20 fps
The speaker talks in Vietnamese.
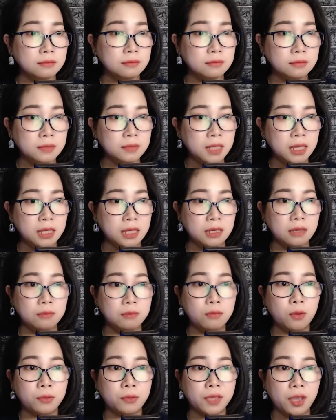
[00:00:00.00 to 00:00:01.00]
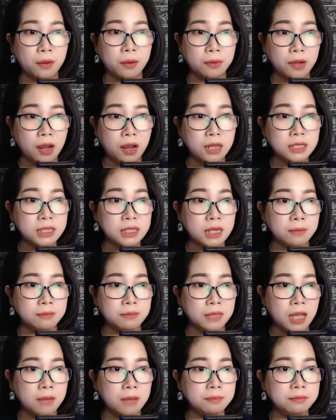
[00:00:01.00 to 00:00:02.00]
thì một giọng nói trầm
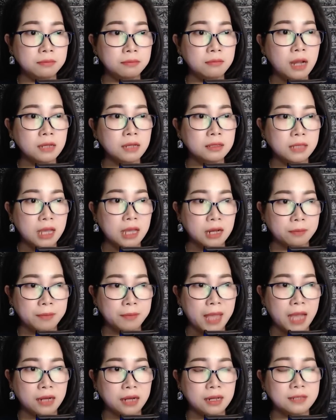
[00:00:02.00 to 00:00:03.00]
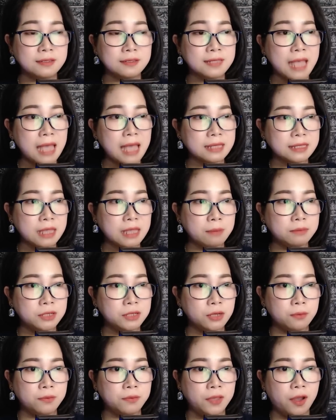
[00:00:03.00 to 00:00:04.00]
thấp bất chợt vang lên xa xăm
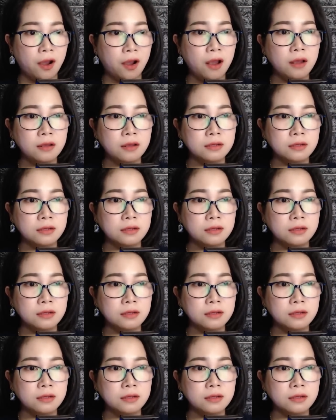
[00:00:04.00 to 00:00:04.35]
trong gió: